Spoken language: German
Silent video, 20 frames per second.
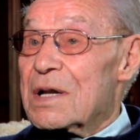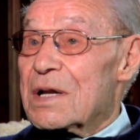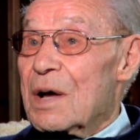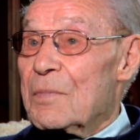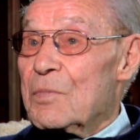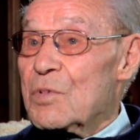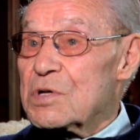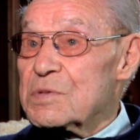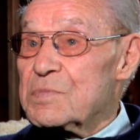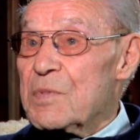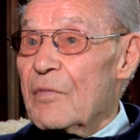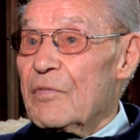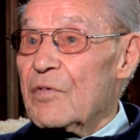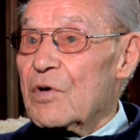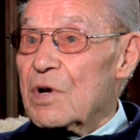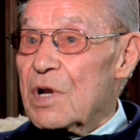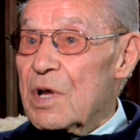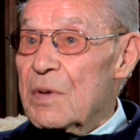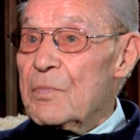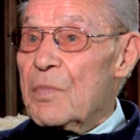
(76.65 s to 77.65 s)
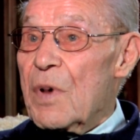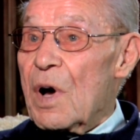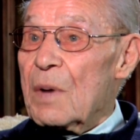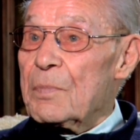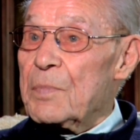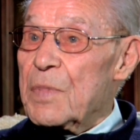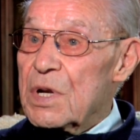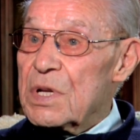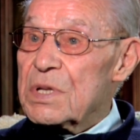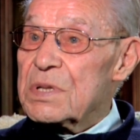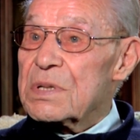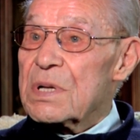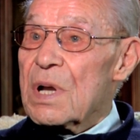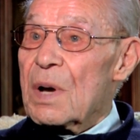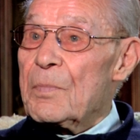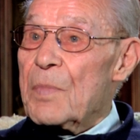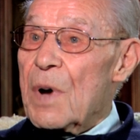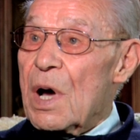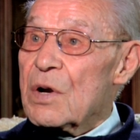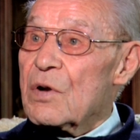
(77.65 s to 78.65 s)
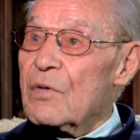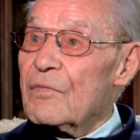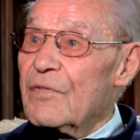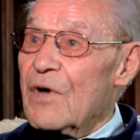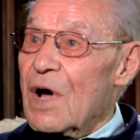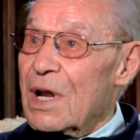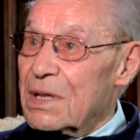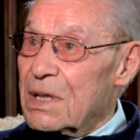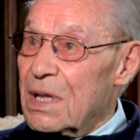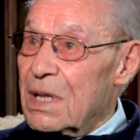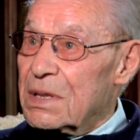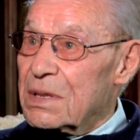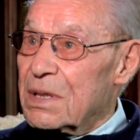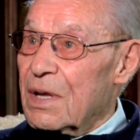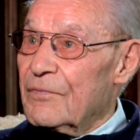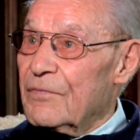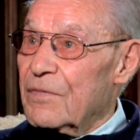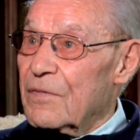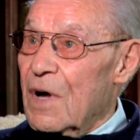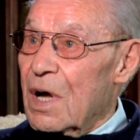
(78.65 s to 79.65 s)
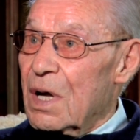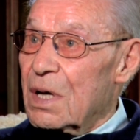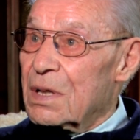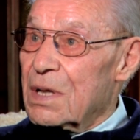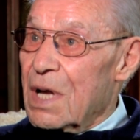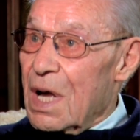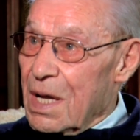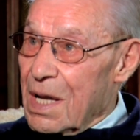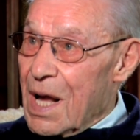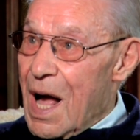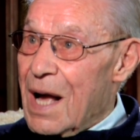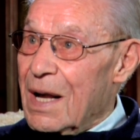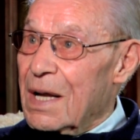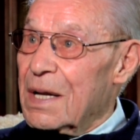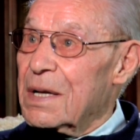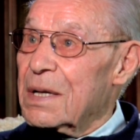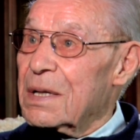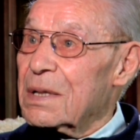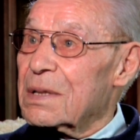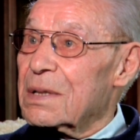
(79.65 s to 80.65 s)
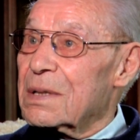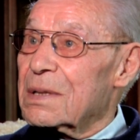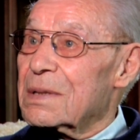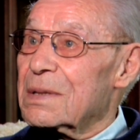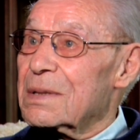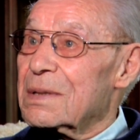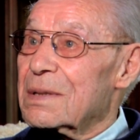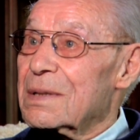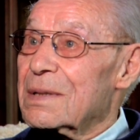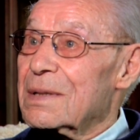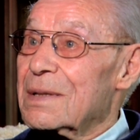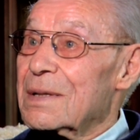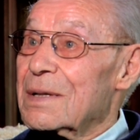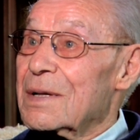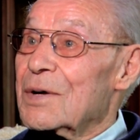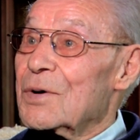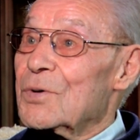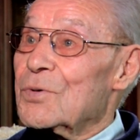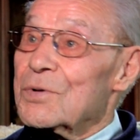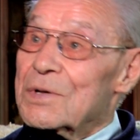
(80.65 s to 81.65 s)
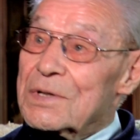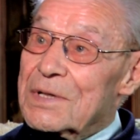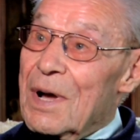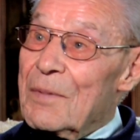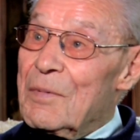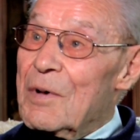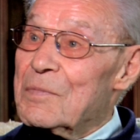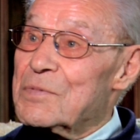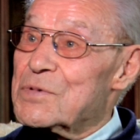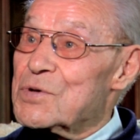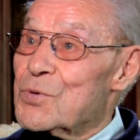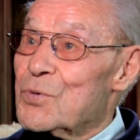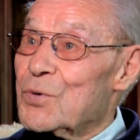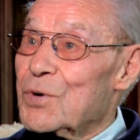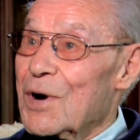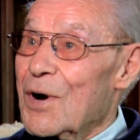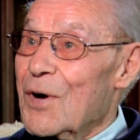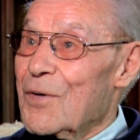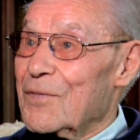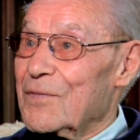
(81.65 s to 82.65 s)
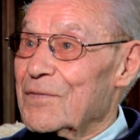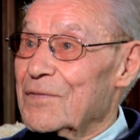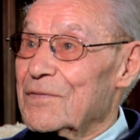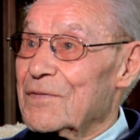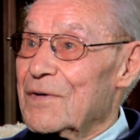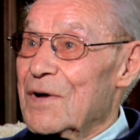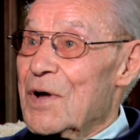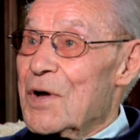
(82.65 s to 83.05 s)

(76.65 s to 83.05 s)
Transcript: Da musste man von Limbach, bin ich nach Bahnhof Haddad gegangen und dann mit dem Zug rauf.